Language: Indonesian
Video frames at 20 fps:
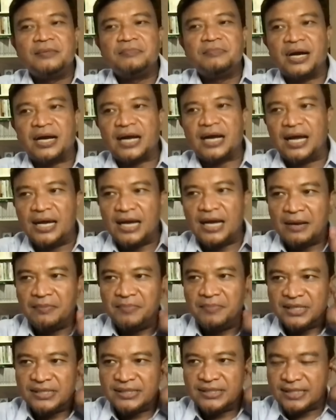maka
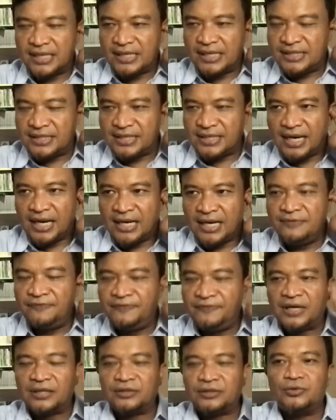Hamas eh, secara de
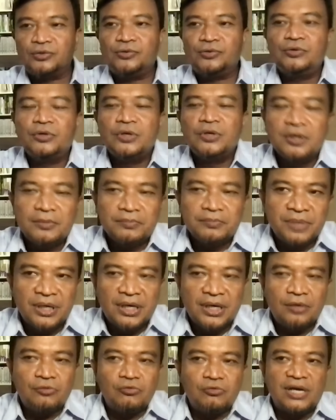facto
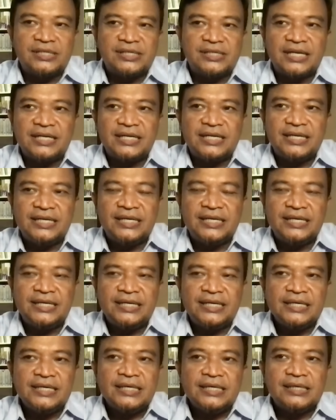berkuasa di
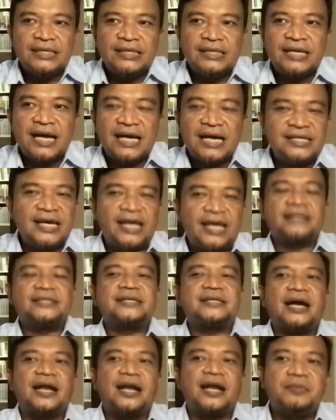uh, Gaza yang
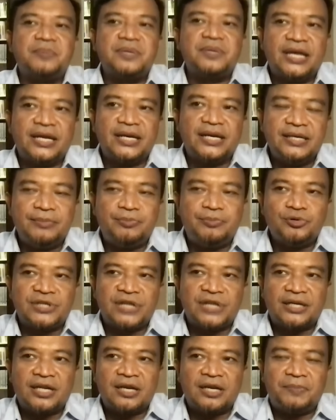sekarang menjadi
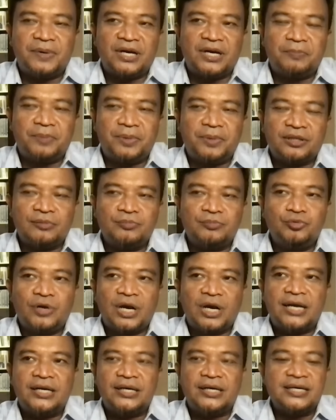pusat daripada
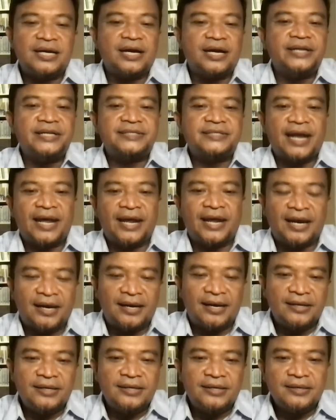pertempuran dengan
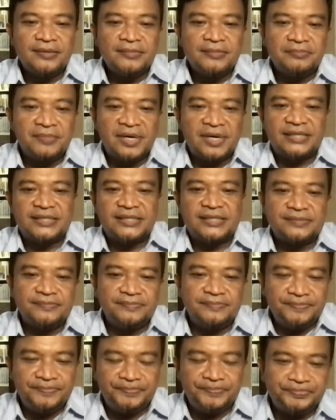Israel.
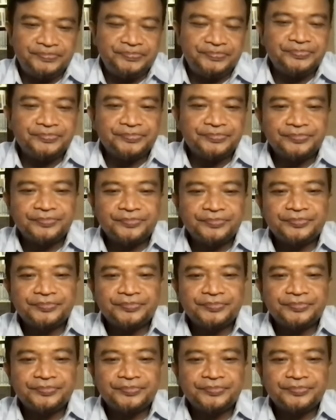Mas. Mm-hmm. Oke,